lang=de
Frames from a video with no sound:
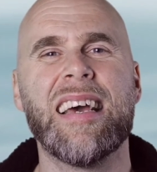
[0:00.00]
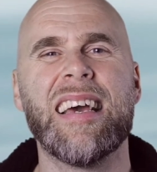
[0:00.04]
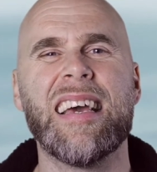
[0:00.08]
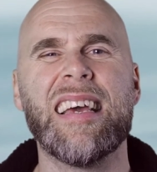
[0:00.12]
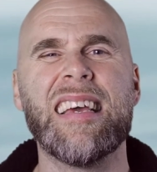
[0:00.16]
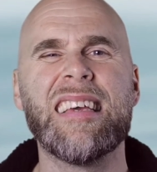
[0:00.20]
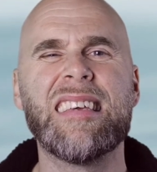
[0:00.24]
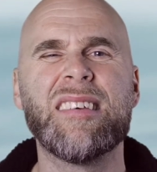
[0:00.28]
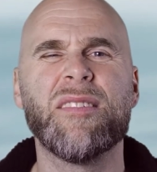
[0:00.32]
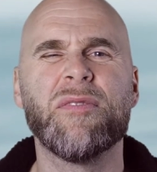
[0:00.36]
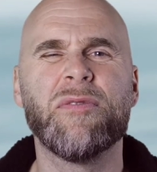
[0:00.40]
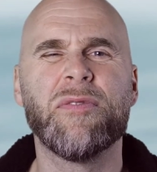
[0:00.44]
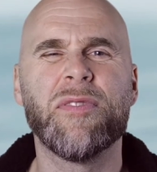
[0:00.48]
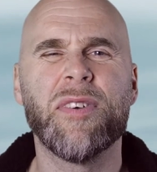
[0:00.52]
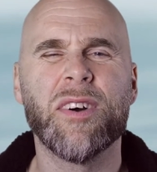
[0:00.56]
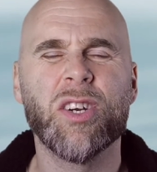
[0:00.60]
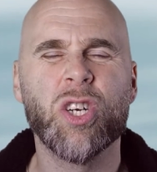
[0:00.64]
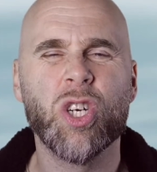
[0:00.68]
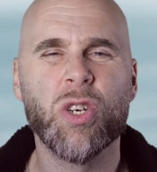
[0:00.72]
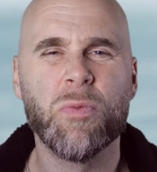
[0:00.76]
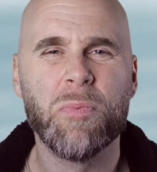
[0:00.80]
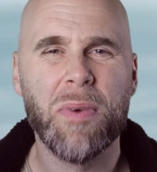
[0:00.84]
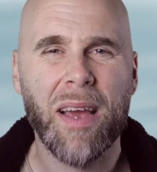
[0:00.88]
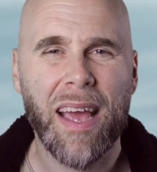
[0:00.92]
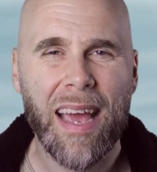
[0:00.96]
Ich
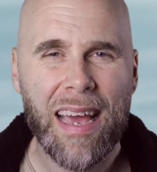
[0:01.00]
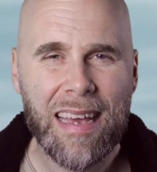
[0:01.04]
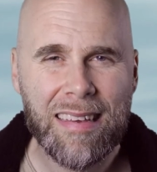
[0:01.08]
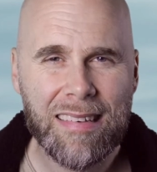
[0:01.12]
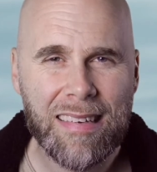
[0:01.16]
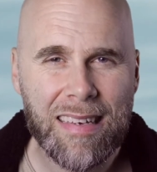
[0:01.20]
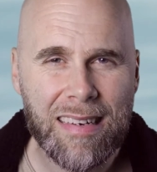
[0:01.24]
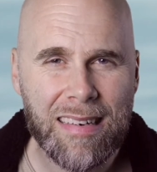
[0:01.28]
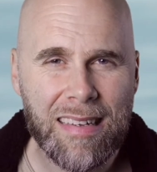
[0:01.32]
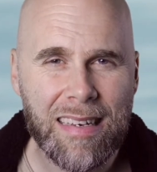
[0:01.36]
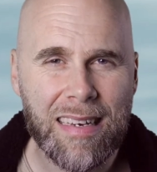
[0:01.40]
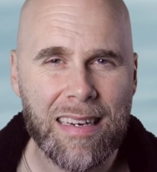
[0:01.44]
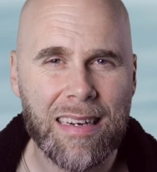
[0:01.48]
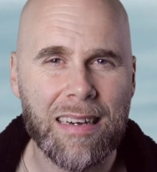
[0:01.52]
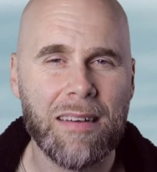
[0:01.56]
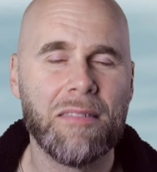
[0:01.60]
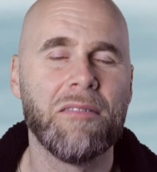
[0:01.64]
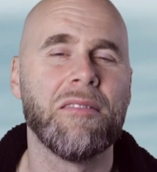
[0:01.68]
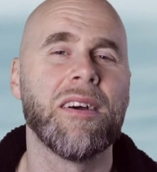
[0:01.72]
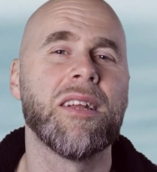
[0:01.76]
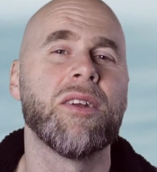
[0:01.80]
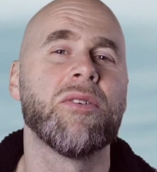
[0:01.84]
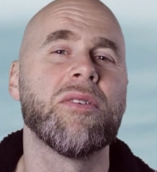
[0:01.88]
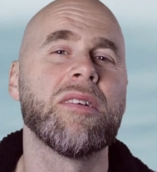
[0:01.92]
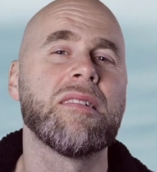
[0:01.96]
verspreche dir,
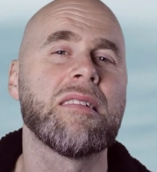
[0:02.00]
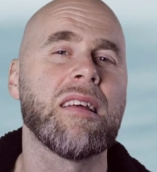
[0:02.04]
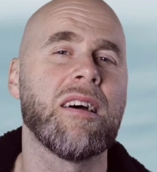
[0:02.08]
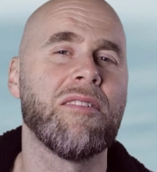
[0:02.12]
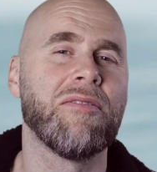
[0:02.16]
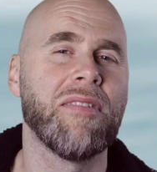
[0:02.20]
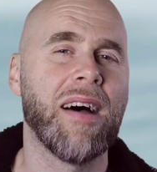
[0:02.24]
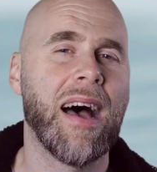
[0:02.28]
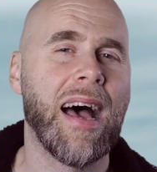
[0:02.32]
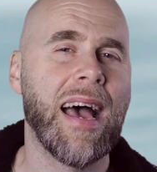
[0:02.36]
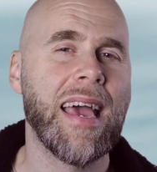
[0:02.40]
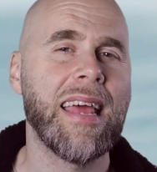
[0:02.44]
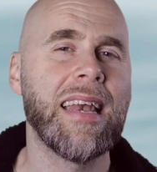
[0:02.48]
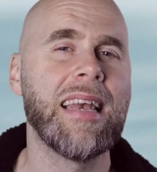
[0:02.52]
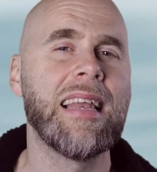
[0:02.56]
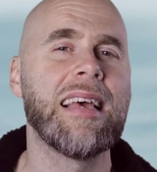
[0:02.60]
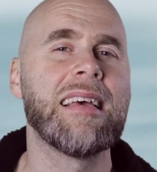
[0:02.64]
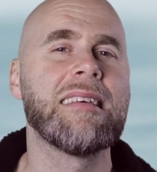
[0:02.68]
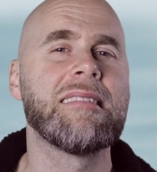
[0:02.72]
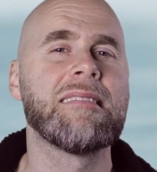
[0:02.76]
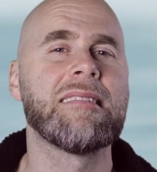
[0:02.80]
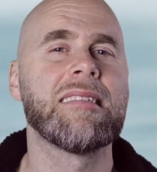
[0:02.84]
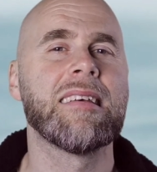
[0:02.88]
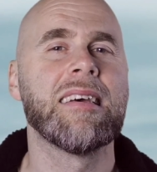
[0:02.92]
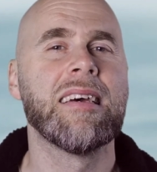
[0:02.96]
wenn du dich darauf
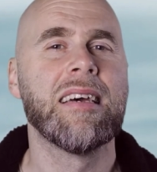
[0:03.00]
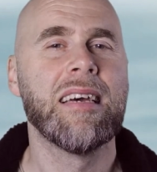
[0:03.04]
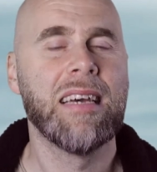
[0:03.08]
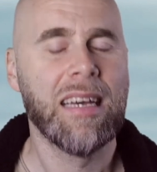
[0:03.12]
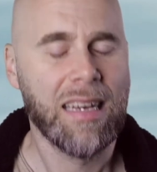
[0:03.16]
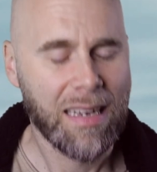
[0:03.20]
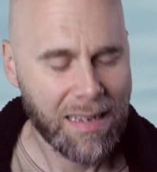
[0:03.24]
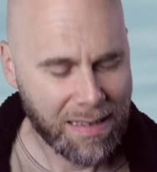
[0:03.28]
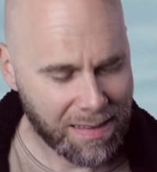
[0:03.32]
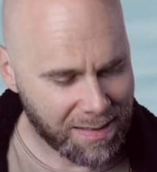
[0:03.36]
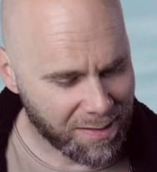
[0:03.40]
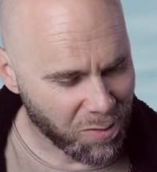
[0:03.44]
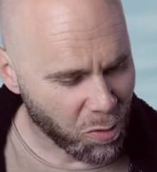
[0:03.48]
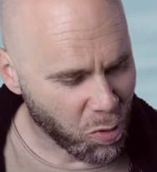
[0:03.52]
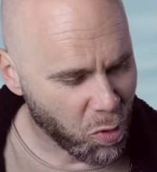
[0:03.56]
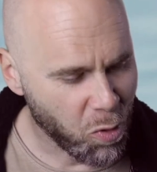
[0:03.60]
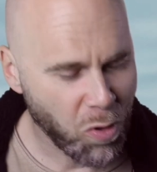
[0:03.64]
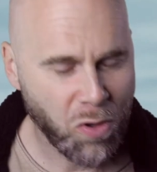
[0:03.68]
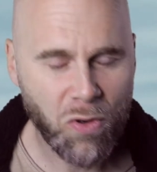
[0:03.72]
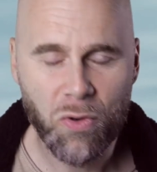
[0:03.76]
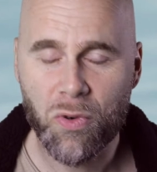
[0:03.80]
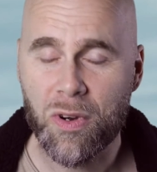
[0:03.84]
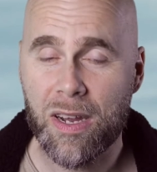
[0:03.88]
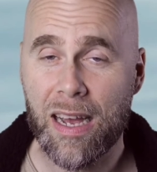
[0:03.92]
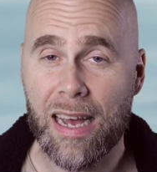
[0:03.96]
einlässt, so
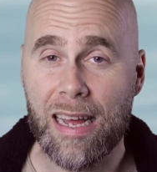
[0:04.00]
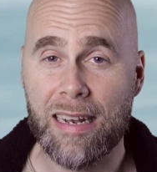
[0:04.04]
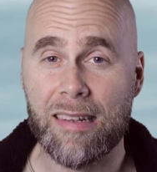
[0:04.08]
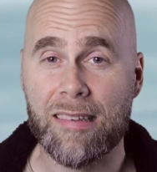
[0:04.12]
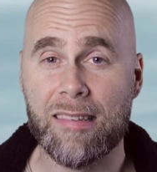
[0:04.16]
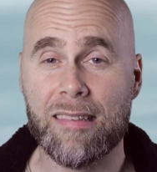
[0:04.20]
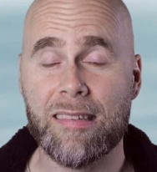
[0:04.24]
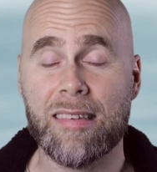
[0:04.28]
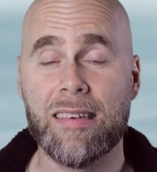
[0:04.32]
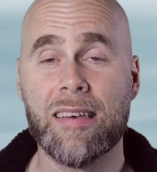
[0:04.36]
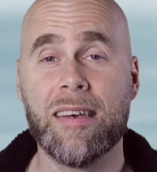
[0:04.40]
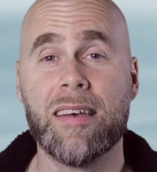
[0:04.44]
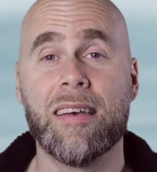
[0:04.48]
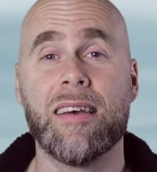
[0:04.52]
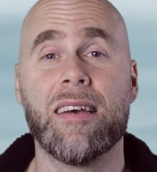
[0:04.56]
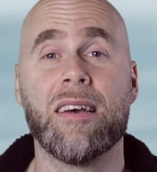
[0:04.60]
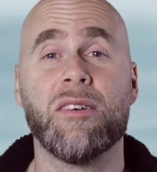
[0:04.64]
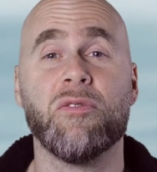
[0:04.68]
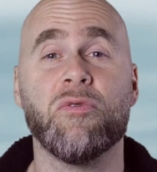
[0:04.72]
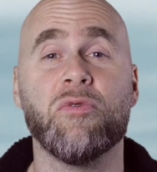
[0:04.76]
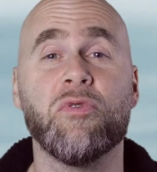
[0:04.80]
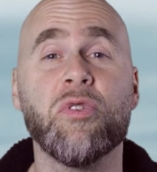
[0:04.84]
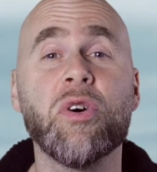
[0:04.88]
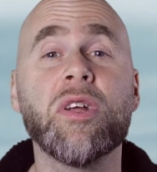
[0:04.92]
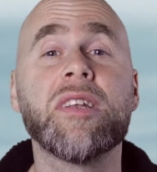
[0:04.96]
gut du kannst,
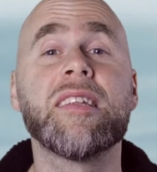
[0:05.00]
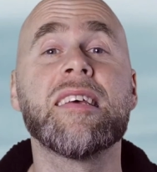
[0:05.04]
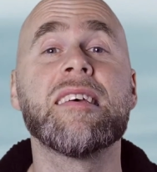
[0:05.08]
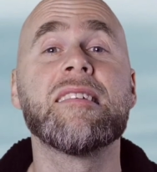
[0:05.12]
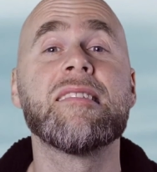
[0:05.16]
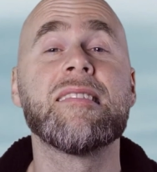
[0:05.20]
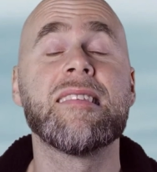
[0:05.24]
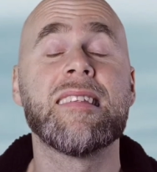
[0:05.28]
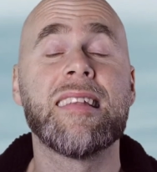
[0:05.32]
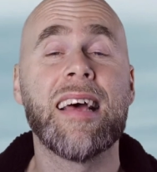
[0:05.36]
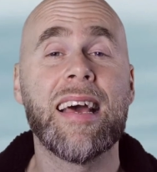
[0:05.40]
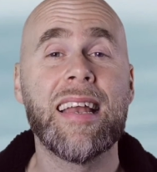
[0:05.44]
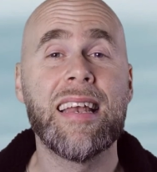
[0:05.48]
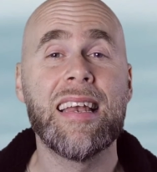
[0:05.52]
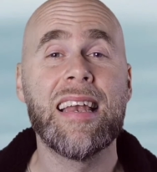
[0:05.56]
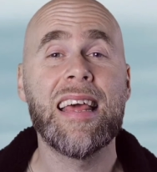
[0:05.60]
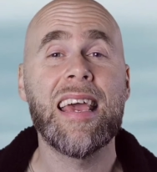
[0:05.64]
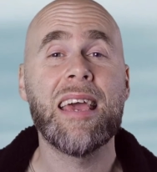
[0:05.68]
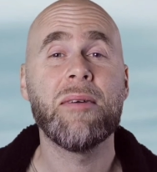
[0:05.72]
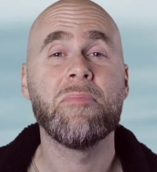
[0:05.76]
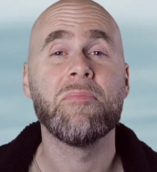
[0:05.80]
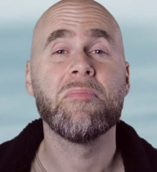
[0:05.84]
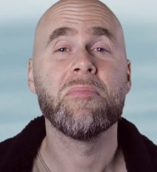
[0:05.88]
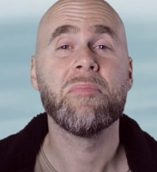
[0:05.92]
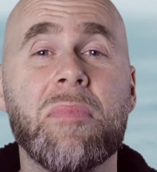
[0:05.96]
wird es dein
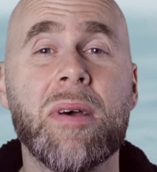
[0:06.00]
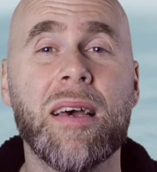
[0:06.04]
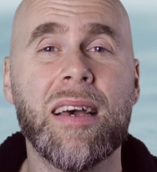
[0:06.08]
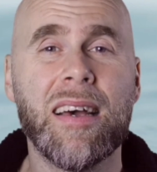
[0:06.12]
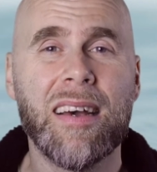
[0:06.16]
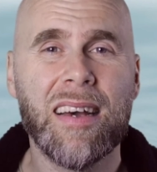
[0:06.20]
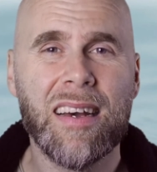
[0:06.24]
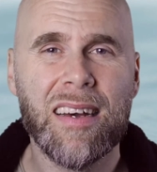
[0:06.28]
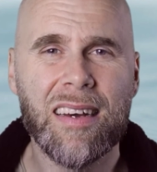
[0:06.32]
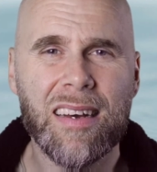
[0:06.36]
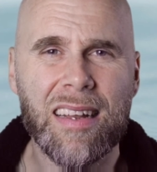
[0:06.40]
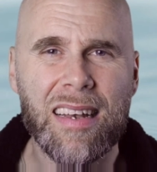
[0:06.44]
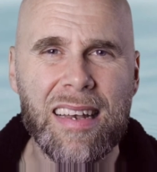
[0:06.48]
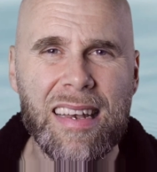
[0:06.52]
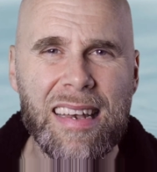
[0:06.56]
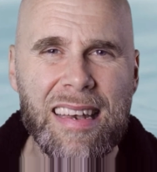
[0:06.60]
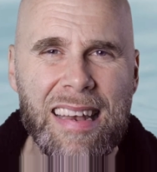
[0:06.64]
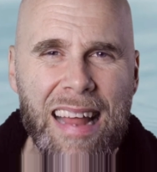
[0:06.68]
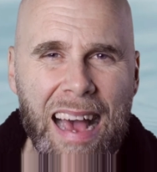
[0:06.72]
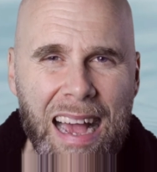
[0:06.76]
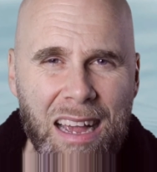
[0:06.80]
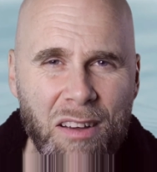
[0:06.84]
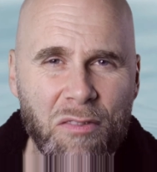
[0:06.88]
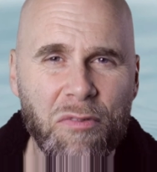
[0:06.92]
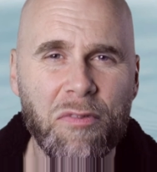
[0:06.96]
Leben
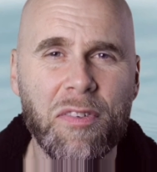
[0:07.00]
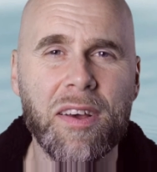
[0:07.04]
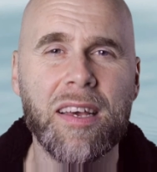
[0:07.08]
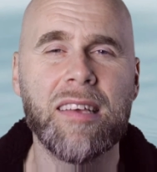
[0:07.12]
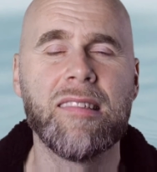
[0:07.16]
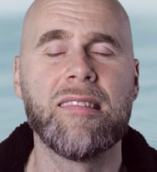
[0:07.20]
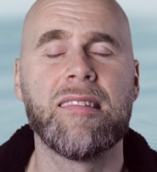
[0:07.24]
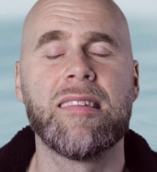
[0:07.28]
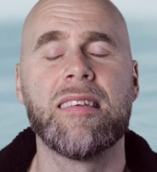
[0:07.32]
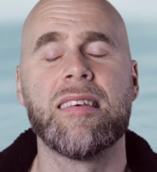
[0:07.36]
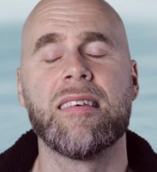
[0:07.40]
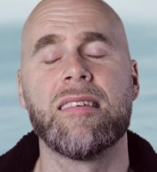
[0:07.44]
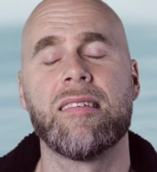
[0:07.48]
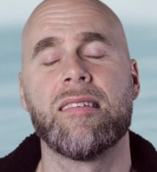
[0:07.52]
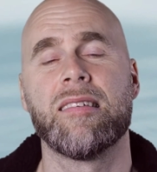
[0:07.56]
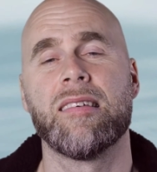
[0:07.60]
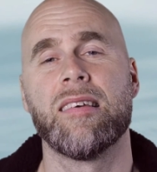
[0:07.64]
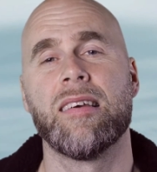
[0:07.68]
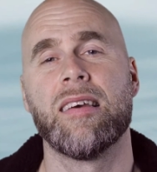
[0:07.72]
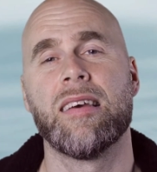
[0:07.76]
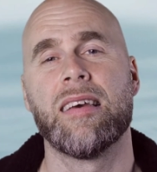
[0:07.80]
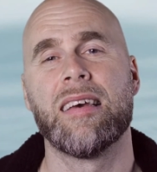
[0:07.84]
langfristig